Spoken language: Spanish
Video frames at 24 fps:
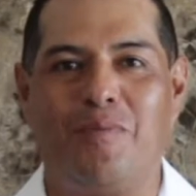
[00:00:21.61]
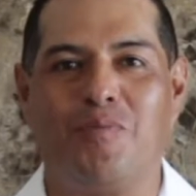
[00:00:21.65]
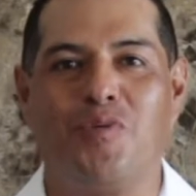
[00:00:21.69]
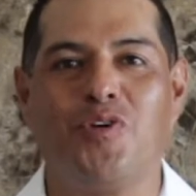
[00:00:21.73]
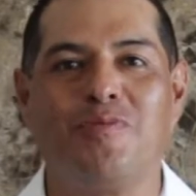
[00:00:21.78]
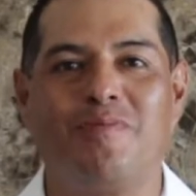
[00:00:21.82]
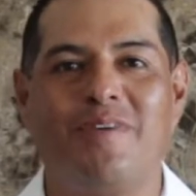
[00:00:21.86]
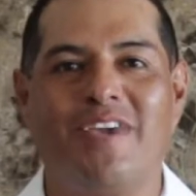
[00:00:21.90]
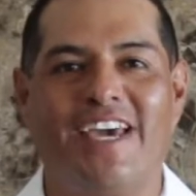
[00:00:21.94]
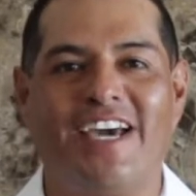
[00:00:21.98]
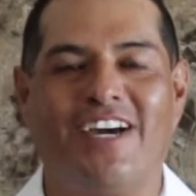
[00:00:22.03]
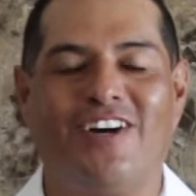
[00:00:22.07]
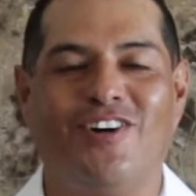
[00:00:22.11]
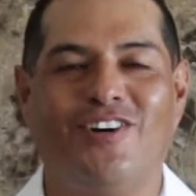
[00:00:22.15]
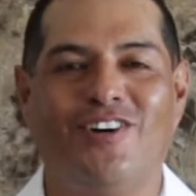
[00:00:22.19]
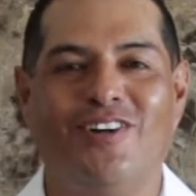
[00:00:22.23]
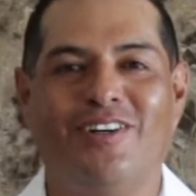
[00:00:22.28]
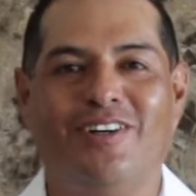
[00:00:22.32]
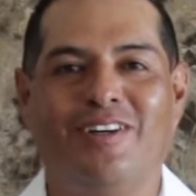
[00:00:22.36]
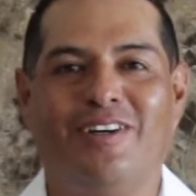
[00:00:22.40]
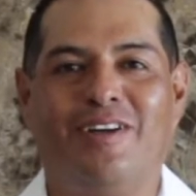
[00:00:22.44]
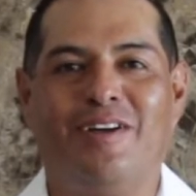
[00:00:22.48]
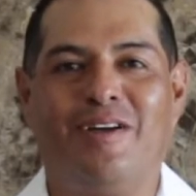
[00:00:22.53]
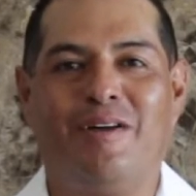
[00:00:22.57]
muy
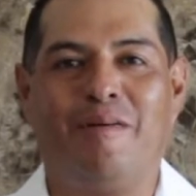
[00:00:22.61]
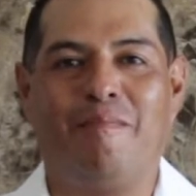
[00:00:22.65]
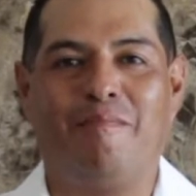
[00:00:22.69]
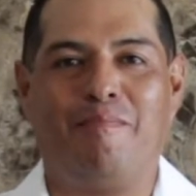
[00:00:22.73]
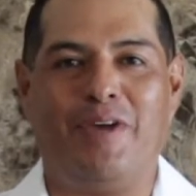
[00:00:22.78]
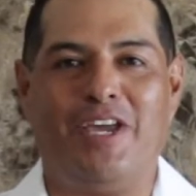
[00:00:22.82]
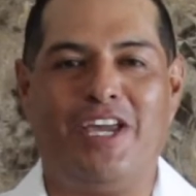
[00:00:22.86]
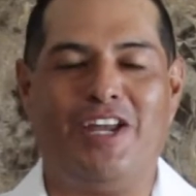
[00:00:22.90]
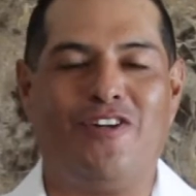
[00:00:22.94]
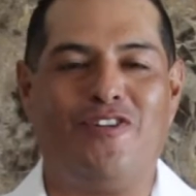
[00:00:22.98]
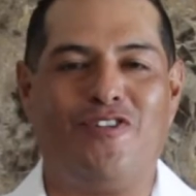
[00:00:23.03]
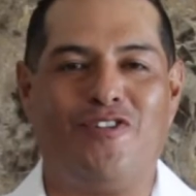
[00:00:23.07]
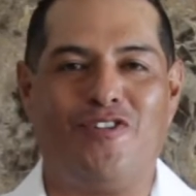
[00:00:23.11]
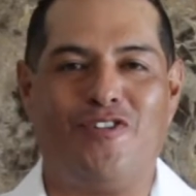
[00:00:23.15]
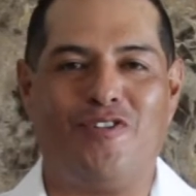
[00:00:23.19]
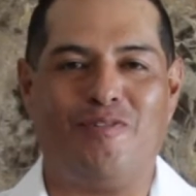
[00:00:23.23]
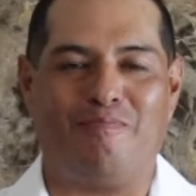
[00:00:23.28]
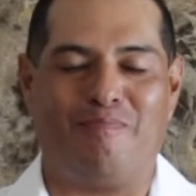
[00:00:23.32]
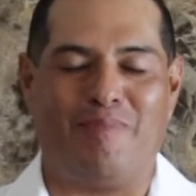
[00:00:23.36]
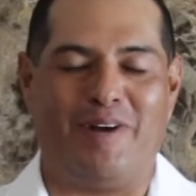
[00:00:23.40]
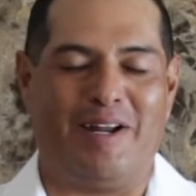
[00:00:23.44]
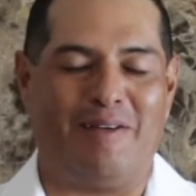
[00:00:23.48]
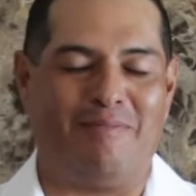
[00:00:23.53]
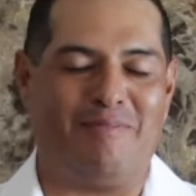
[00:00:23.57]
viejo, pero
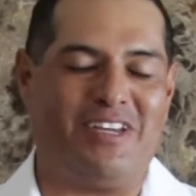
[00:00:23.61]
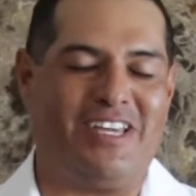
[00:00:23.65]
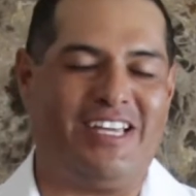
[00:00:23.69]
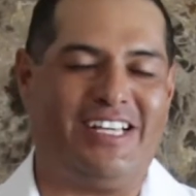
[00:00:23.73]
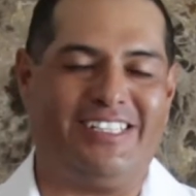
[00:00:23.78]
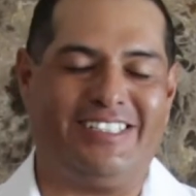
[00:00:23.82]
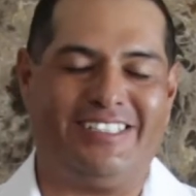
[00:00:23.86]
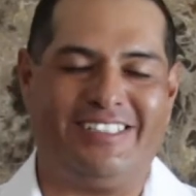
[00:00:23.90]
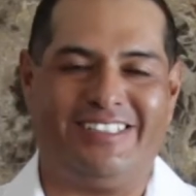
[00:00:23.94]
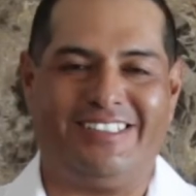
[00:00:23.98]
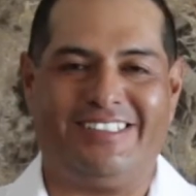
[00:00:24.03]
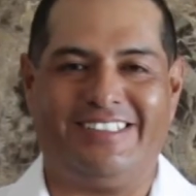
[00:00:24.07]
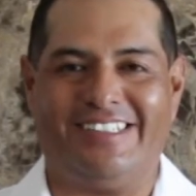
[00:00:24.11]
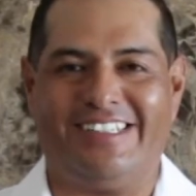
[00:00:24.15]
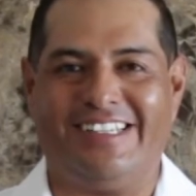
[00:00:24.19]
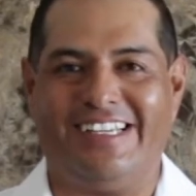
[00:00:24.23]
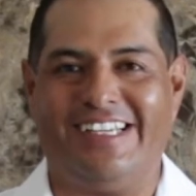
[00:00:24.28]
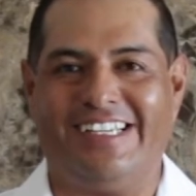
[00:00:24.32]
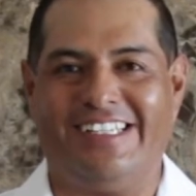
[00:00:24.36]
para mí es